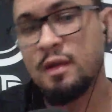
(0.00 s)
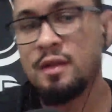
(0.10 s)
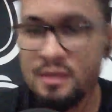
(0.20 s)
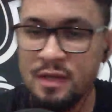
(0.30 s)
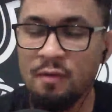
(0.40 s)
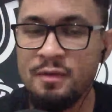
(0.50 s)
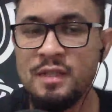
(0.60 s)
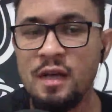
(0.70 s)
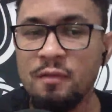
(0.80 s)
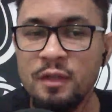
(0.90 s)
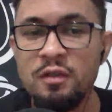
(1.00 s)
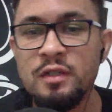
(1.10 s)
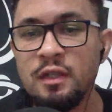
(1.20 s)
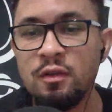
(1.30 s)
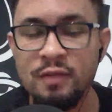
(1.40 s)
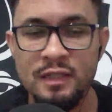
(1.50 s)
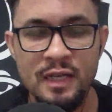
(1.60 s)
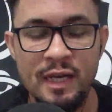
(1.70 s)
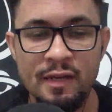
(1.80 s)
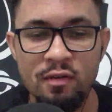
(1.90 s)
Salve, salve, torcedor
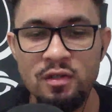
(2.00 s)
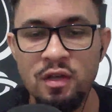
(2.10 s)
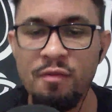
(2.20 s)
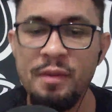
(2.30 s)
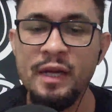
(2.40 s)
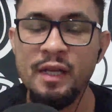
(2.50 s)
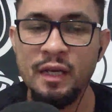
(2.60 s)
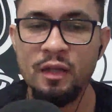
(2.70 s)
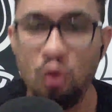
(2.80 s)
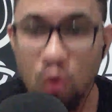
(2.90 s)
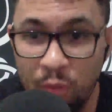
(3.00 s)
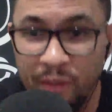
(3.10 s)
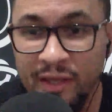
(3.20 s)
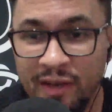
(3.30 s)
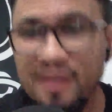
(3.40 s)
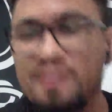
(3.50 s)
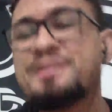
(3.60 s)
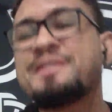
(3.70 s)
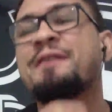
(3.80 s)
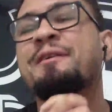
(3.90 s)
vascaíno, salve minha galera do Comenta Léo,
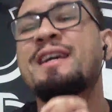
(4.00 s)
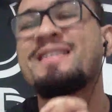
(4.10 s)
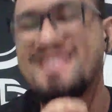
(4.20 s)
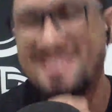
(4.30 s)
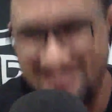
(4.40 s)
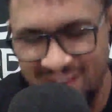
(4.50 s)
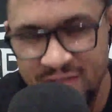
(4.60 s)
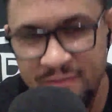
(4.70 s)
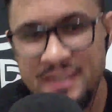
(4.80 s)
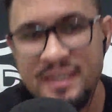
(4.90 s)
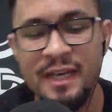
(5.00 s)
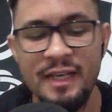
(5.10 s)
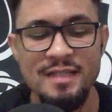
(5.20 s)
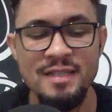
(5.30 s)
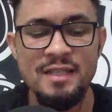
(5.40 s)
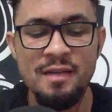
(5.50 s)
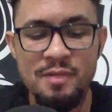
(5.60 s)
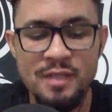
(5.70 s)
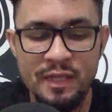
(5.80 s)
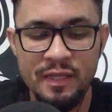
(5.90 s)
saudações vascaínas, estamos
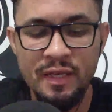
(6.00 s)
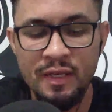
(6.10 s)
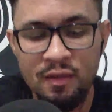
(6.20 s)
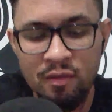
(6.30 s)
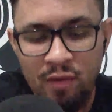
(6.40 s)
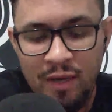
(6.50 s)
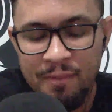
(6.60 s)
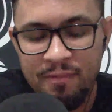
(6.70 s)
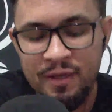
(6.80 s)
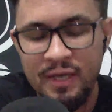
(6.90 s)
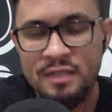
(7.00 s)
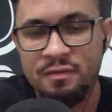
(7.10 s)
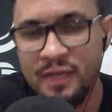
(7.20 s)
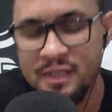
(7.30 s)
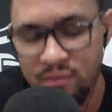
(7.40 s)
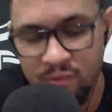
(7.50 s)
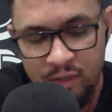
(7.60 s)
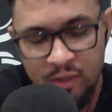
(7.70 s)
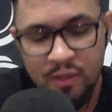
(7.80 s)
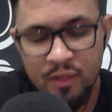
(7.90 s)
entrando no ar para falar de Vasco.
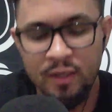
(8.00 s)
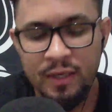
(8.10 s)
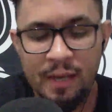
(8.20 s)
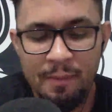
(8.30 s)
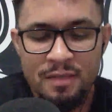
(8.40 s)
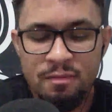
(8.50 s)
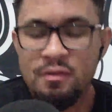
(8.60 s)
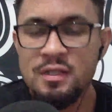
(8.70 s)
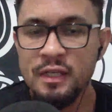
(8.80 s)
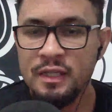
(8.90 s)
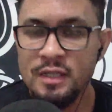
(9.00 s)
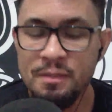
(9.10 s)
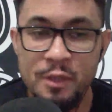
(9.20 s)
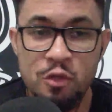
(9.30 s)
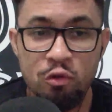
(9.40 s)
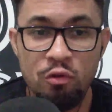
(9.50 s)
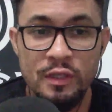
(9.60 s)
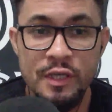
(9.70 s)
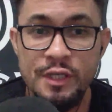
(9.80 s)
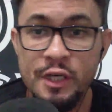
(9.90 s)
Aquele abraço para você que está sempre junto com a
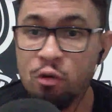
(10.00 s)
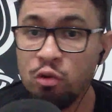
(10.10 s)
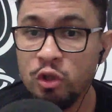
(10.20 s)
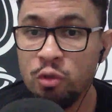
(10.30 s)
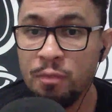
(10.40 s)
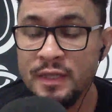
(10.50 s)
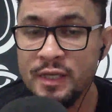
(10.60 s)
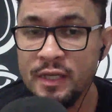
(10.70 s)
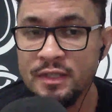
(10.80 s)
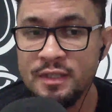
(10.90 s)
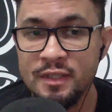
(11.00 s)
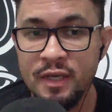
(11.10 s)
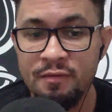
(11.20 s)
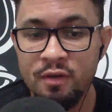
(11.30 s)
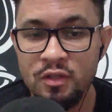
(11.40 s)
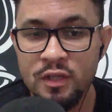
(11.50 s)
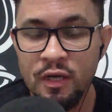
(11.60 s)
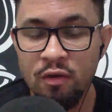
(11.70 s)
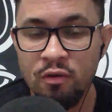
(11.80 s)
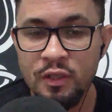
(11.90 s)
gente, que curte, compartilha, que se inscreve no nosso
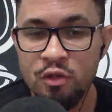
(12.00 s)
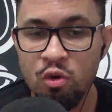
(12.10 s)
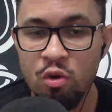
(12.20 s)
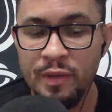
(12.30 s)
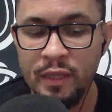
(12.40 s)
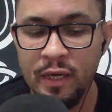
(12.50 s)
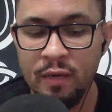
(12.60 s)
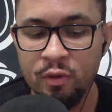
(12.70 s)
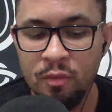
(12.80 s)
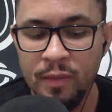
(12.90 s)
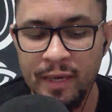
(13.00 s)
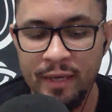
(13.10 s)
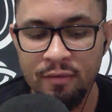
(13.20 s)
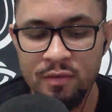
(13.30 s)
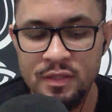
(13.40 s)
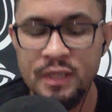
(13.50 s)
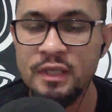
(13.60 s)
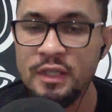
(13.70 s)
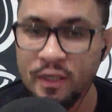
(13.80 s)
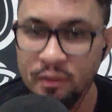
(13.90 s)
canal, que deixa seu comentário, muito obrigado. A você que está
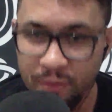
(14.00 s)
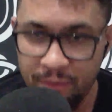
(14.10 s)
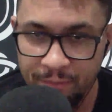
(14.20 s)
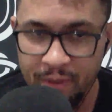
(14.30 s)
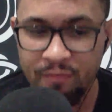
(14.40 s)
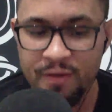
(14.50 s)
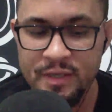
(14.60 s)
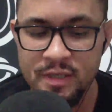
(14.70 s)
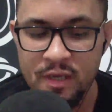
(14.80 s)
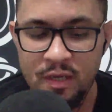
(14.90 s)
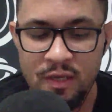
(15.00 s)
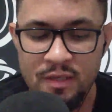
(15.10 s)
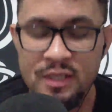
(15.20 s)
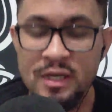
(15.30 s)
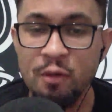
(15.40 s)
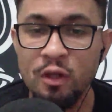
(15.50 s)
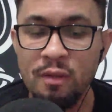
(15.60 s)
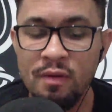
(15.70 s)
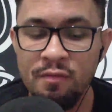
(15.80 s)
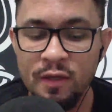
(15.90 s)
chegando pela primeira vez, seja muito
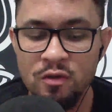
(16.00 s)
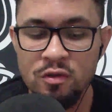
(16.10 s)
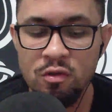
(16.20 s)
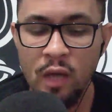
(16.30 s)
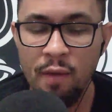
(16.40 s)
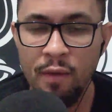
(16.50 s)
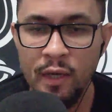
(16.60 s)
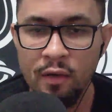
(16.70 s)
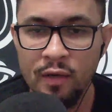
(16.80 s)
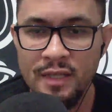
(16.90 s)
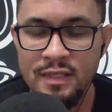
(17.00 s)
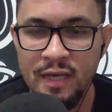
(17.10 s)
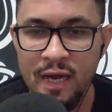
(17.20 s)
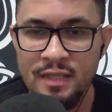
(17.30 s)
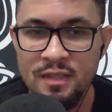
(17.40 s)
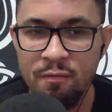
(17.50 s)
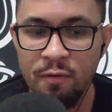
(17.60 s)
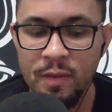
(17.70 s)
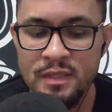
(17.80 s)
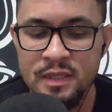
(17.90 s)
bem-vindo, eu sou o Léo, aquele é lugar de análise,
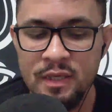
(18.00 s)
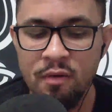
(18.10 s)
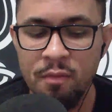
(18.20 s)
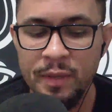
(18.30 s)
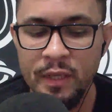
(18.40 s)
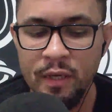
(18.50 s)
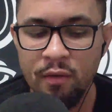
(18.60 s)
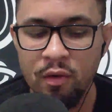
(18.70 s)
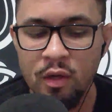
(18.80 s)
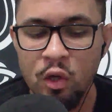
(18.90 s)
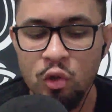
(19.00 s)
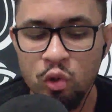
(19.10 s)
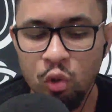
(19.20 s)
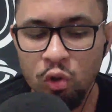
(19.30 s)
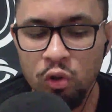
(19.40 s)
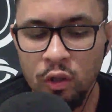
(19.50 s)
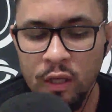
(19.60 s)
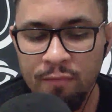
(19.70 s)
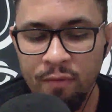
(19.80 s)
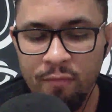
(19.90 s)
informação, opinião, tudo que
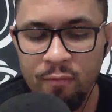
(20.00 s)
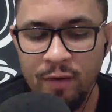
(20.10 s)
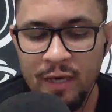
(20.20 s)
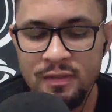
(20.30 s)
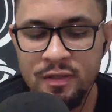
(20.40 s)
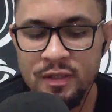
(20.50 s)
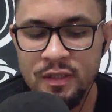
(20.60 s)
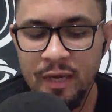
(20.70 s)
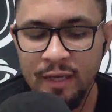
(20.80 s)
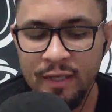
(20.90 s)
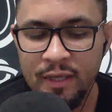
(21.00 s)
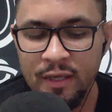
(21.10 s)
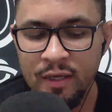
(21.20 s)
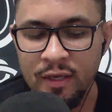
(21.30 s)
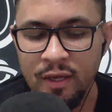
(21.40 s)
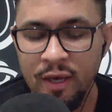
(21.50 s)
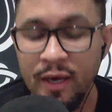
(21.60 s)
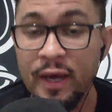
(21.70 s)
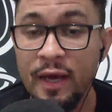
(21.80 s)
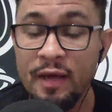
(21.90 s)
envolve o Vasco está aqui
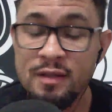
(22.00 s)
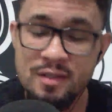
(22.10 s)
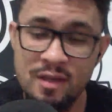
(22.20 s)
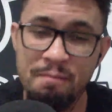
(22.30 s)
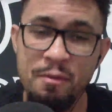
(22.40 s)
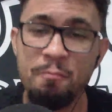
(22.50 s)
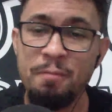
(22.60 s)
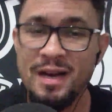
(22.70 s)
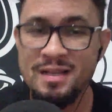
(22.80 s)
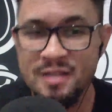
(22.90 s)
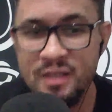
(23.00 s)
é sempre um prazer ter